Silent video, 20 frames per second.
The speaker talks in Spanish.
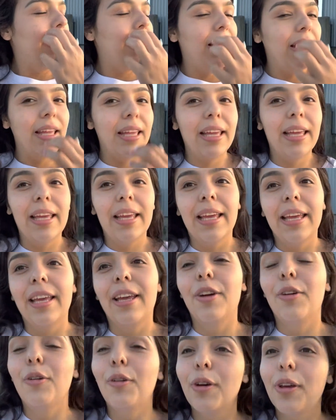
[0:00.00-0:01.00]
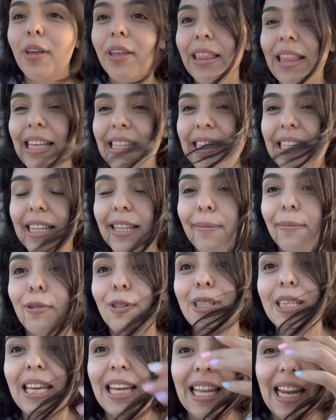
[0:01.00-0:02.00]
Eh, hoy
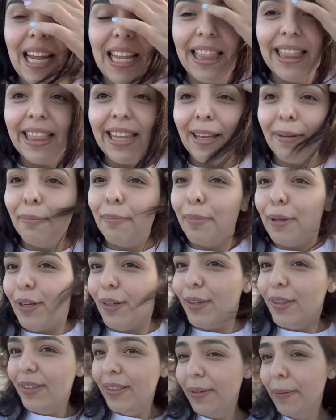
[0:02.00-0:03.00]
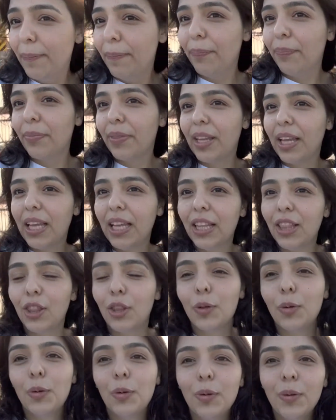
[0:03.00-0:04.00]
decidimos ir al templo
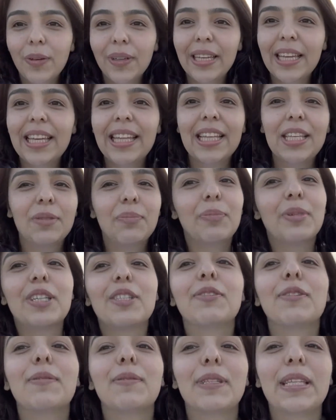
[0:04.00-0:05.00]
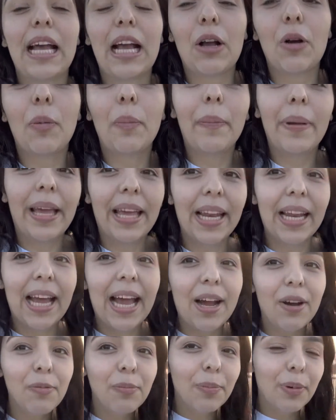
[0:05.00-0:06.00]
hindú y después fuimos a comer
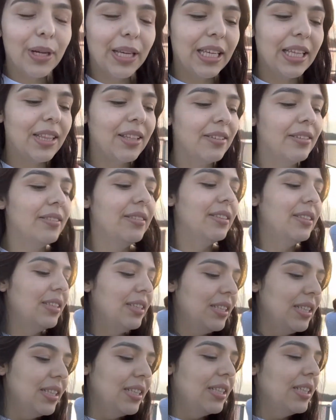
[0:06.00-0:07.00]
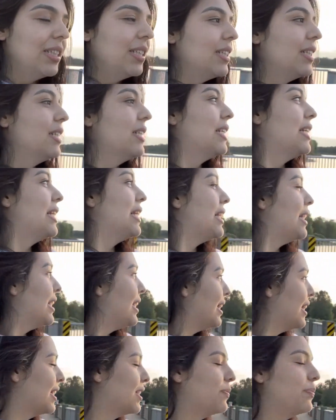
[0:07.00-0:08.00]
un poquito
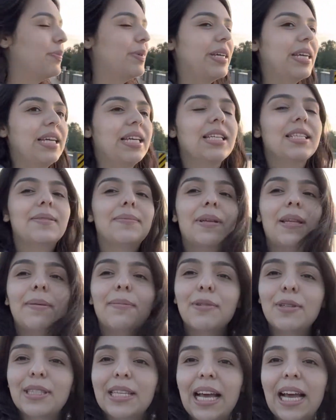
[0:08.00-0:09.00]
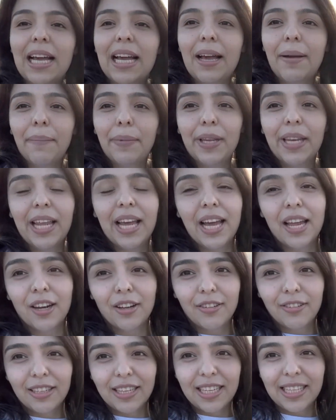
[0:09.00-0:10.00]
y después venimos a
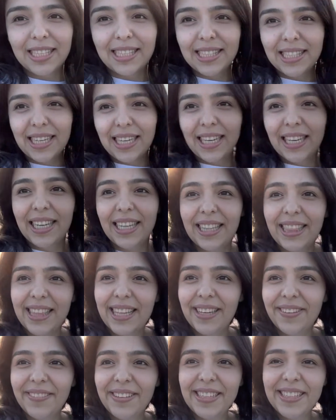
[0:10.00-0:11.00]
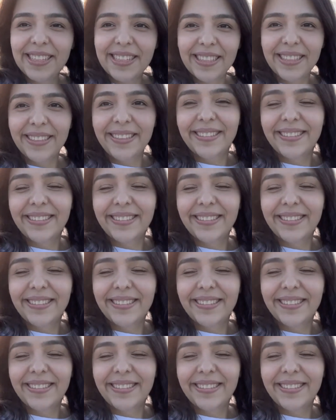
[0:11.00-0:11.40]
caminar con esta linda vista